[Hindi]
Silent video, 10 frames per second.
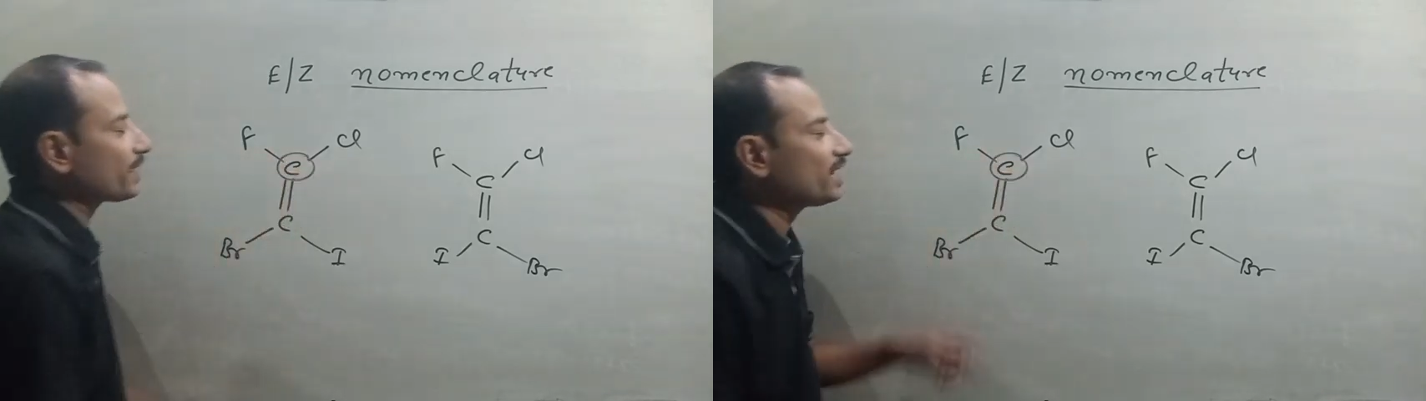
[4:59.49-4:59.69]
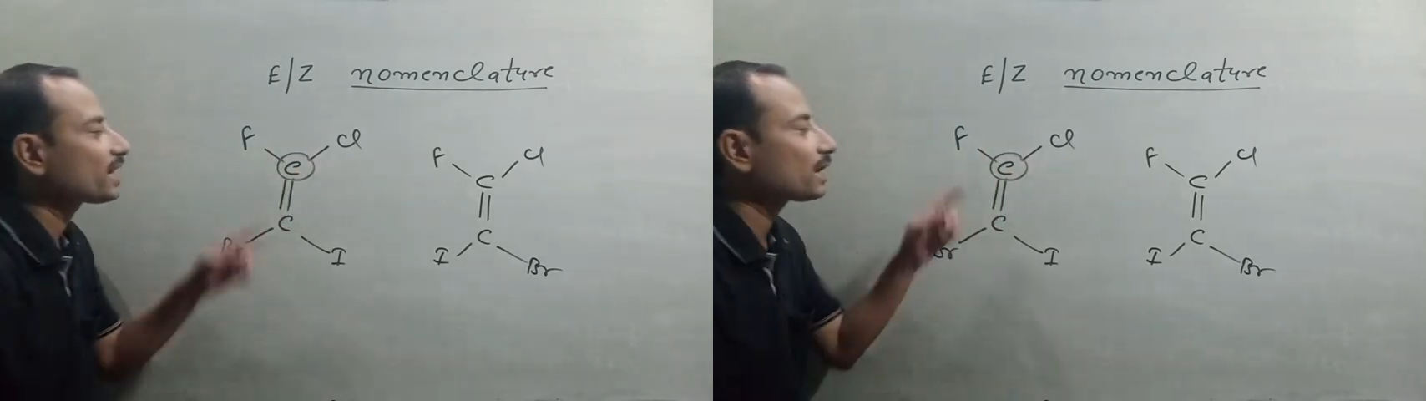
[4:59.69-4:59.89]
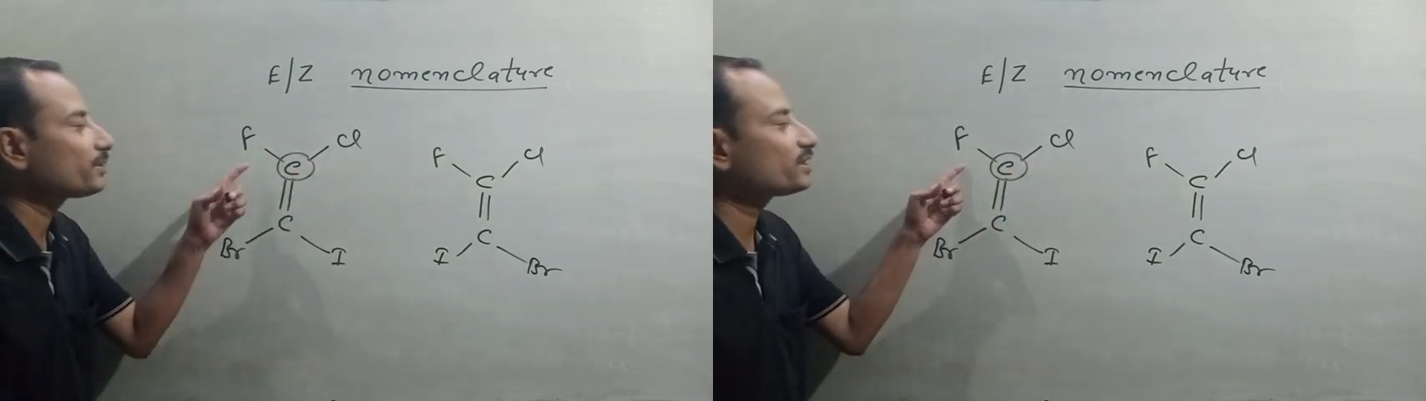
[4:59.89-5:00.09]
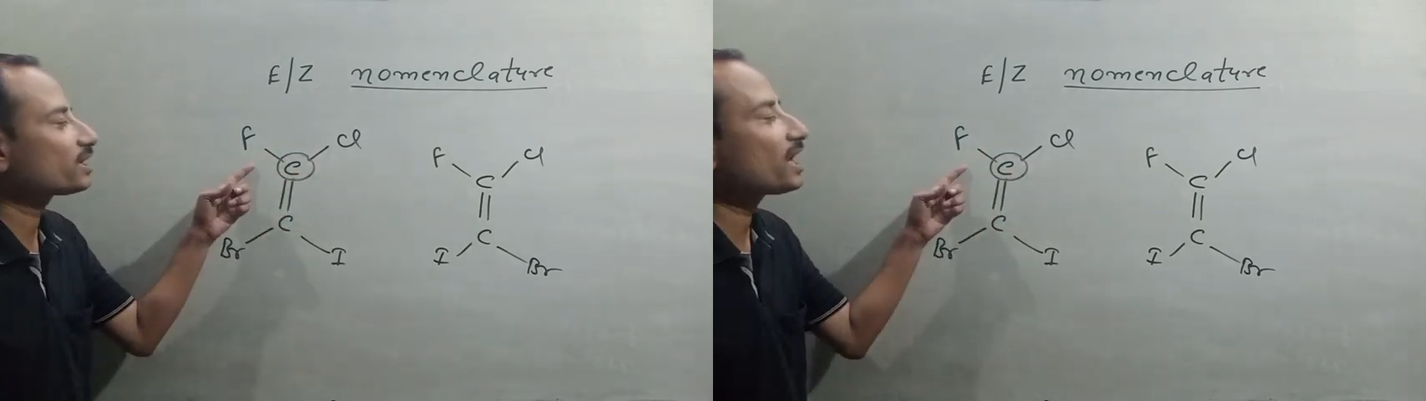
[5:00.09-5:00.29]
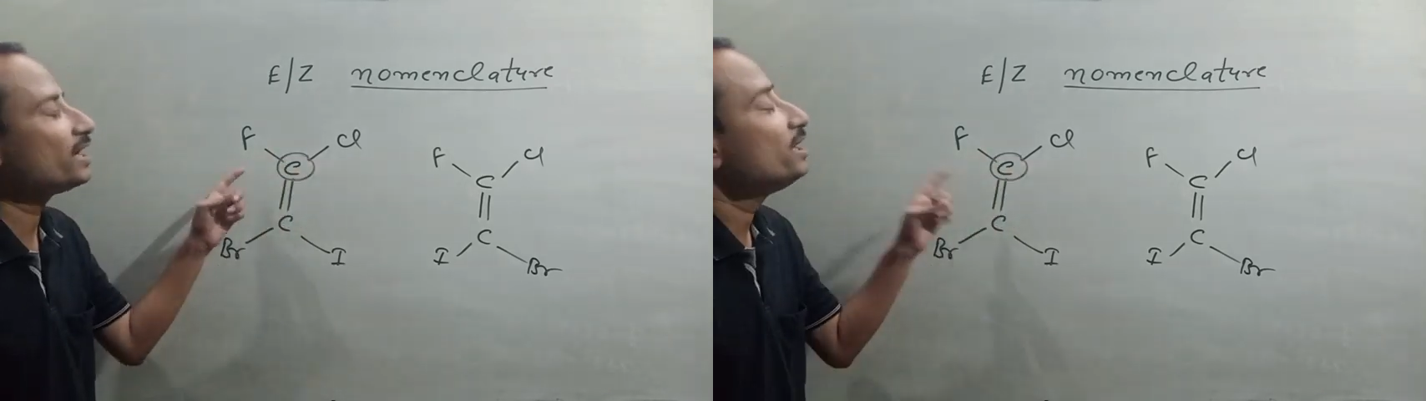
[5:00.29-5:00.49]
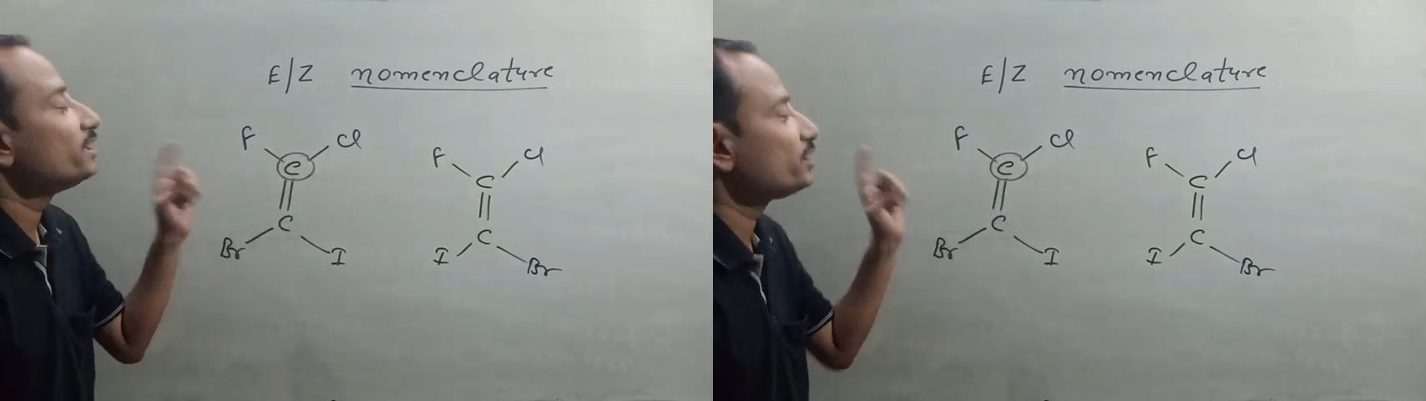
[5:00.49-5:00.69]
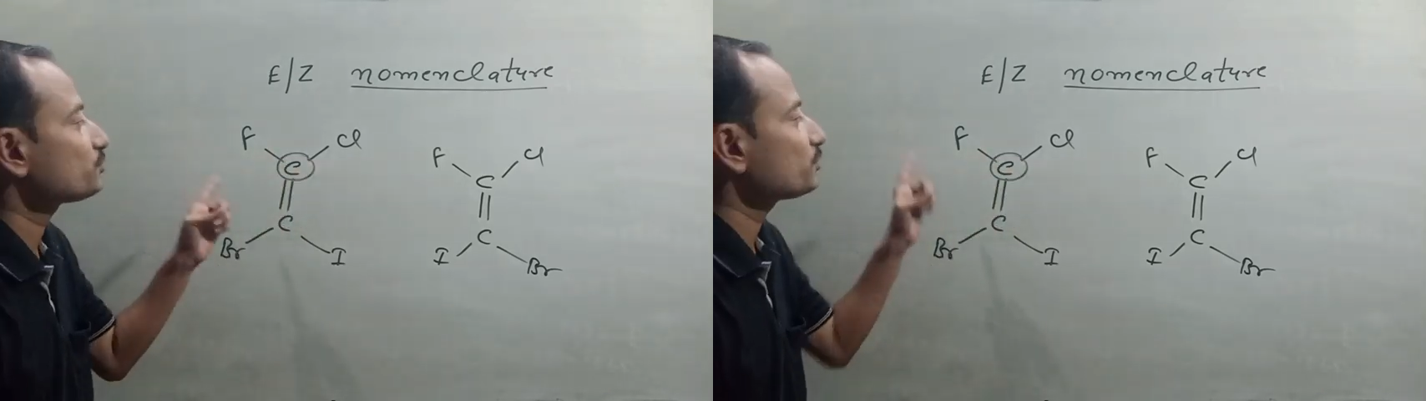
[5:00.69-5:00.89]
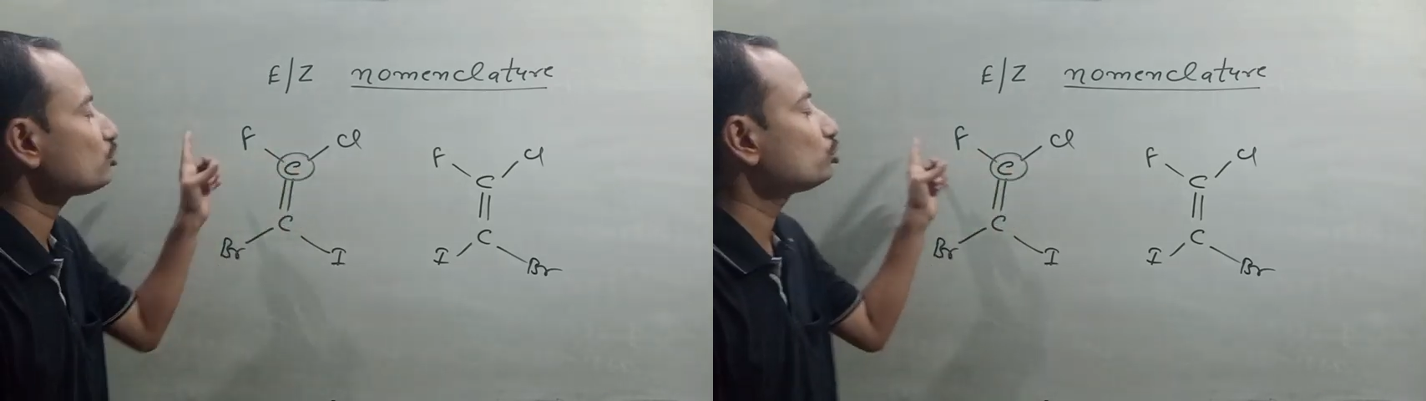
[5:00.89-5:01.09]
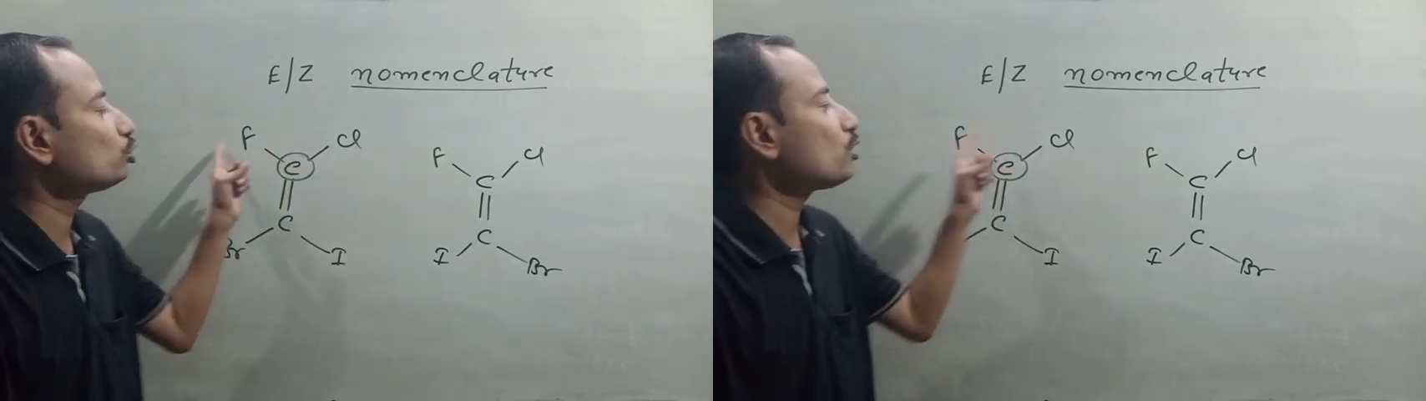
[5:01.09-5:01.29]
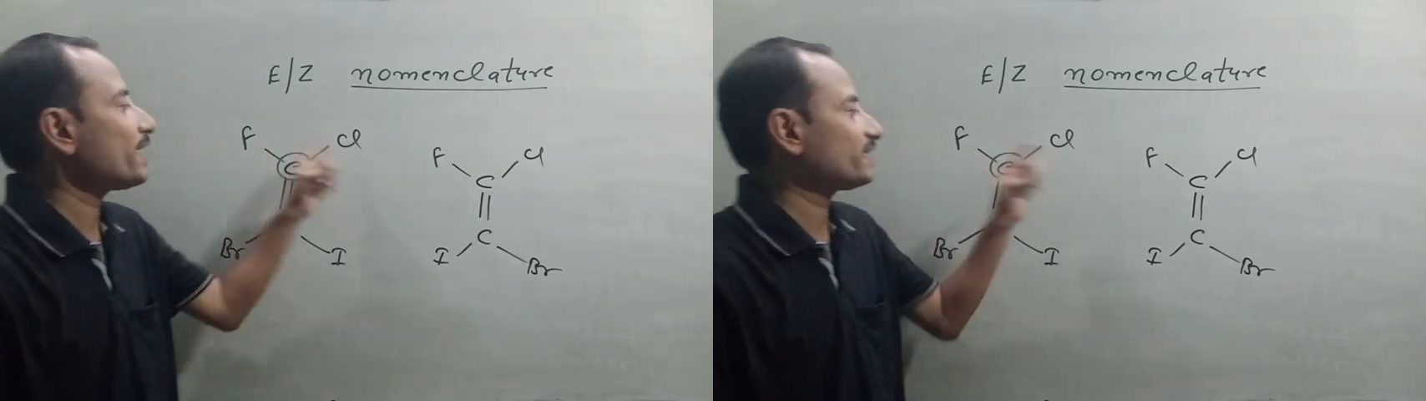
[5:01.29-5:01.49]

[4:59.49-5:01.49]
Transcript: पहला कार्बन दिख रहा है इसमें जो दो